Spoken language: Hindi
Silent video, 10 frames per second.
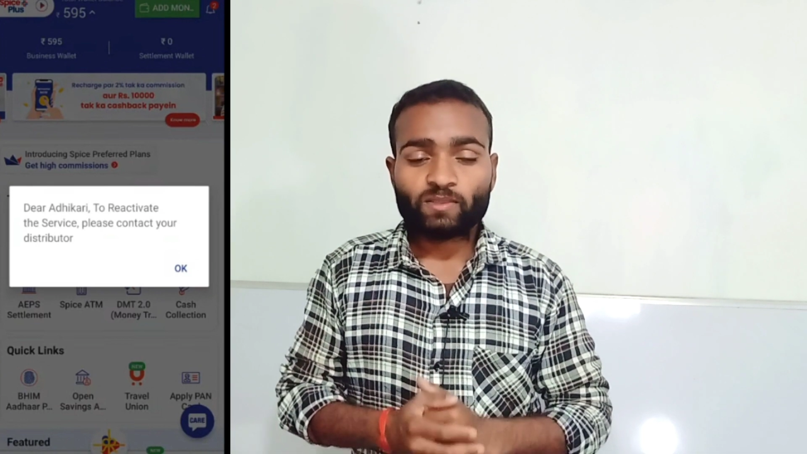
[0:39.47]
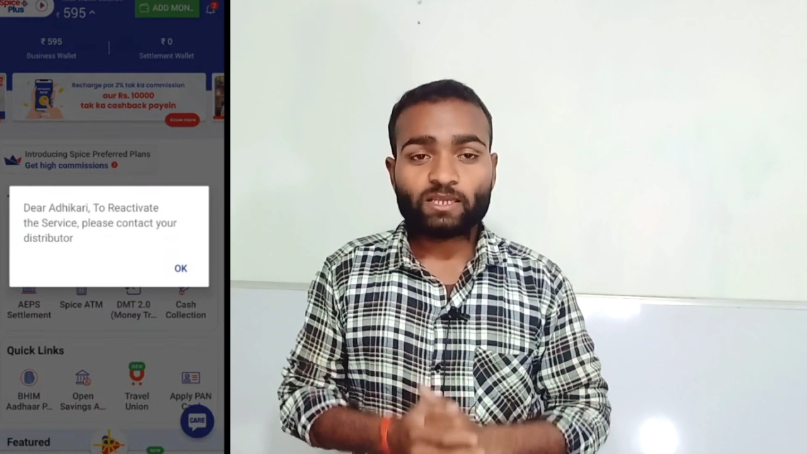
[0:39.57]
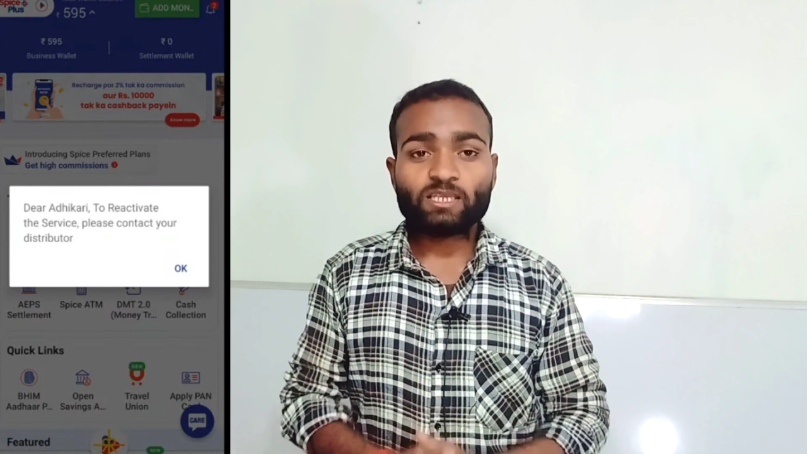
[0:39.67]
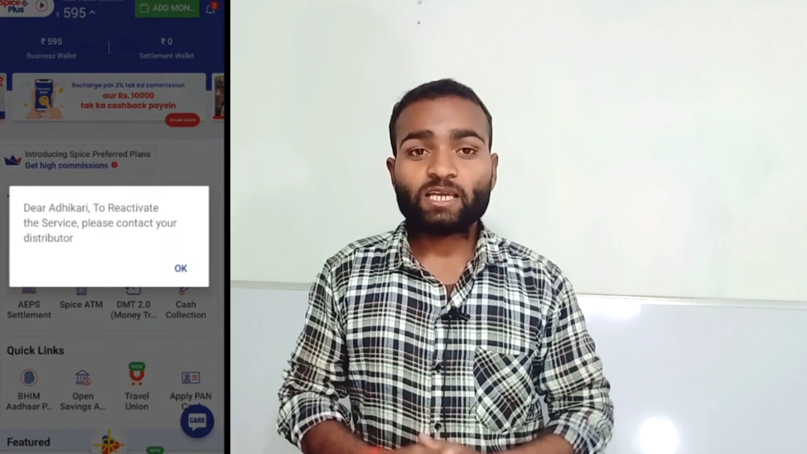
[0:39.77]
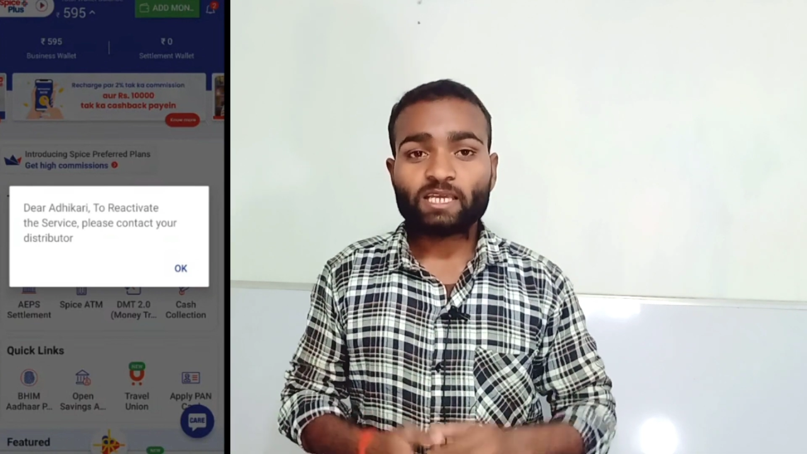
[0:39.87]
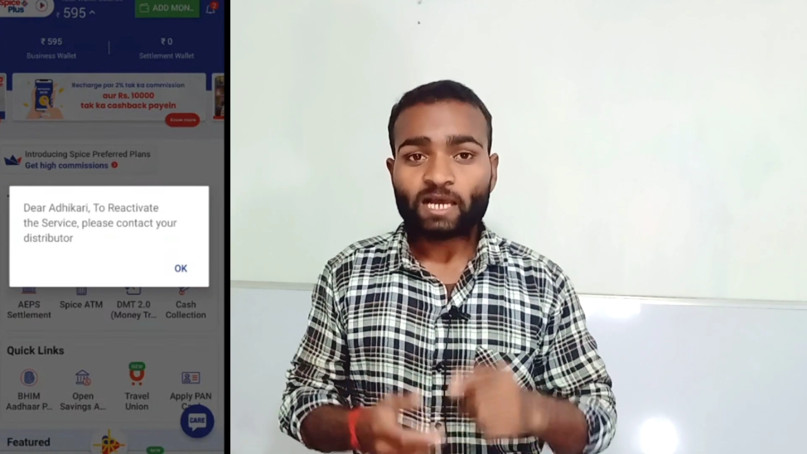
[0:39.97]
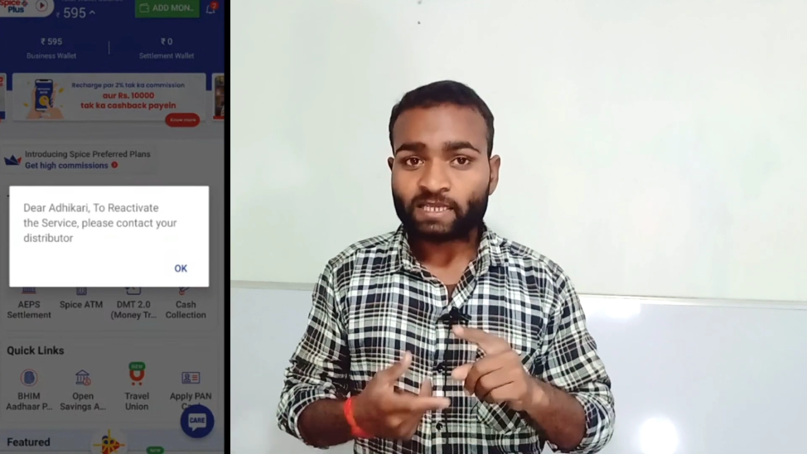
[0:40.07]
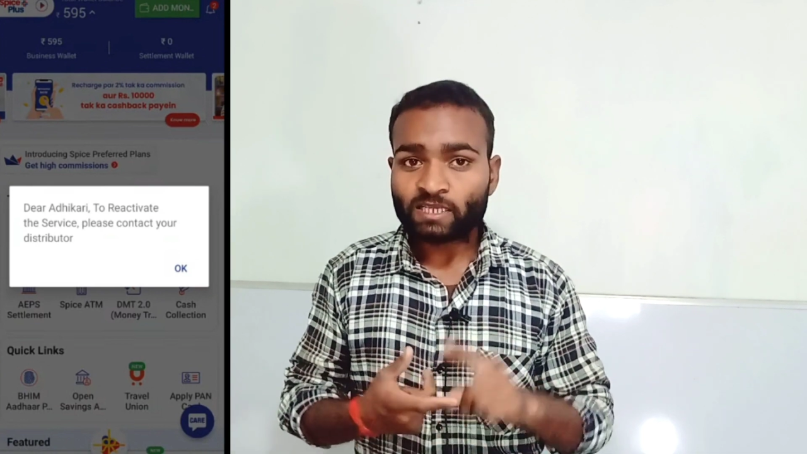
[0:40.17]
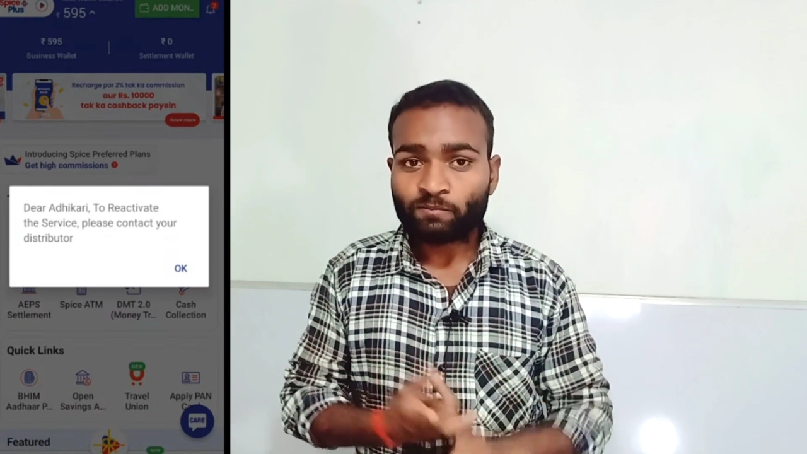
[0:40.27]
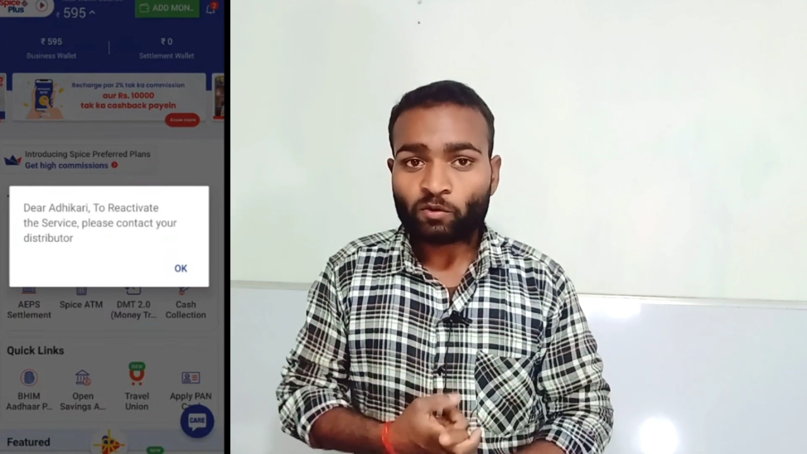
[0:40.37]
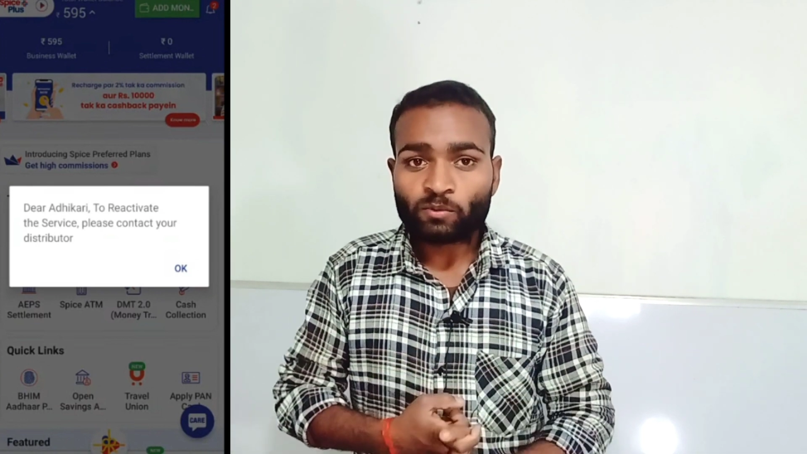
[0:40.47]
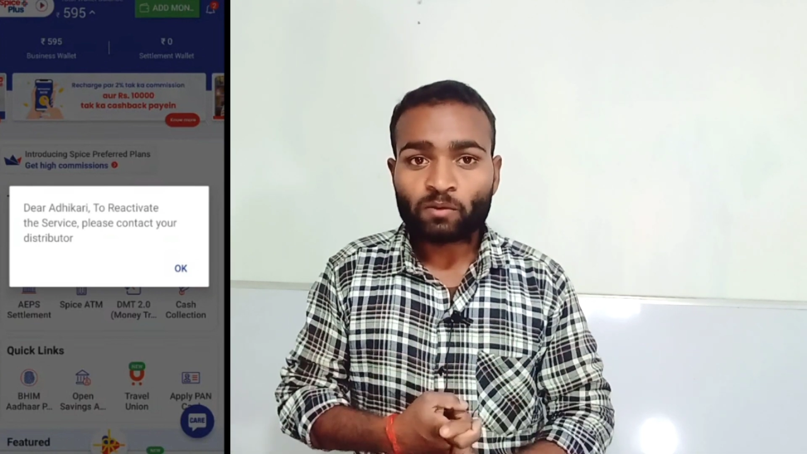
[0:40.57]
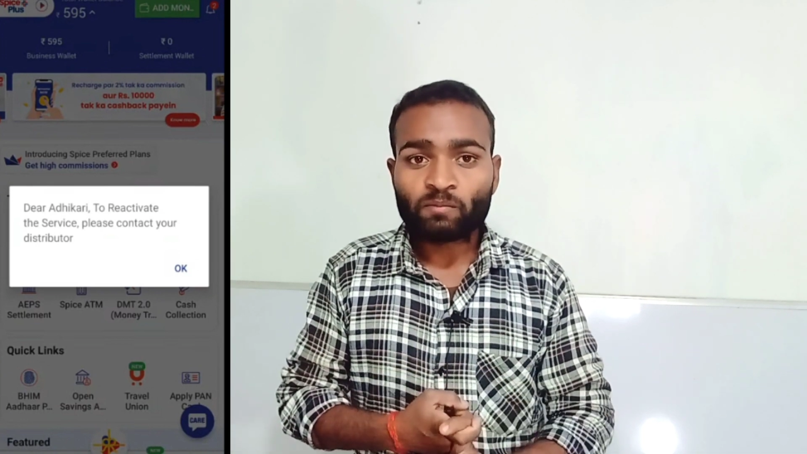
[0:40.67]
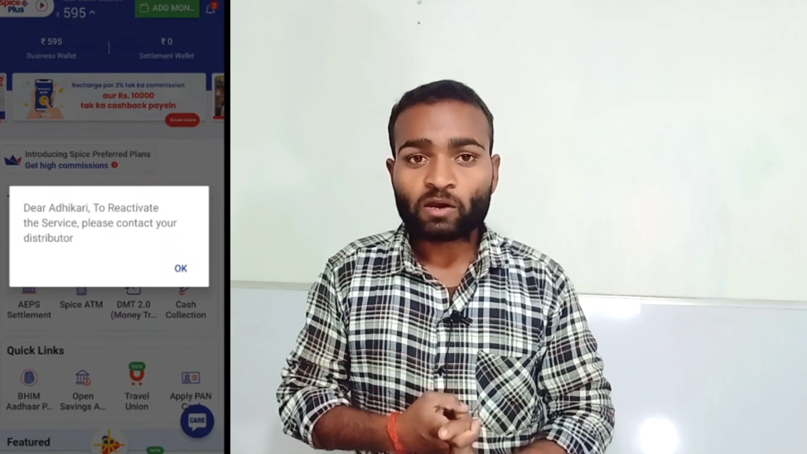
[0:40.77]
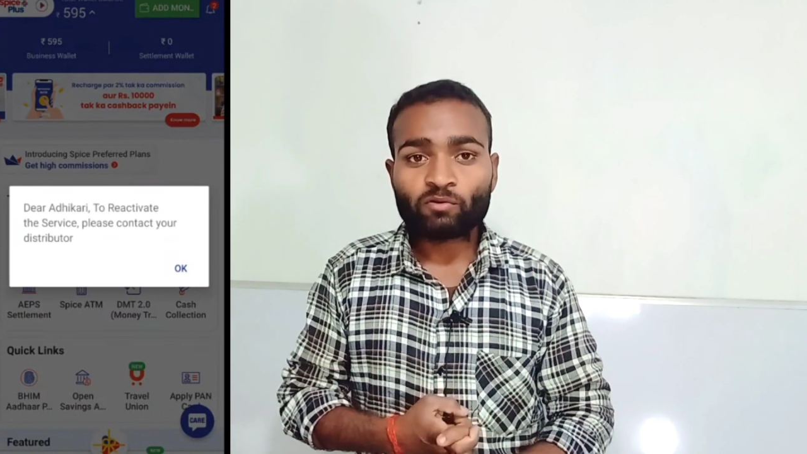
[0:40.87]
देखिए क्या है ये प्रॉब्लम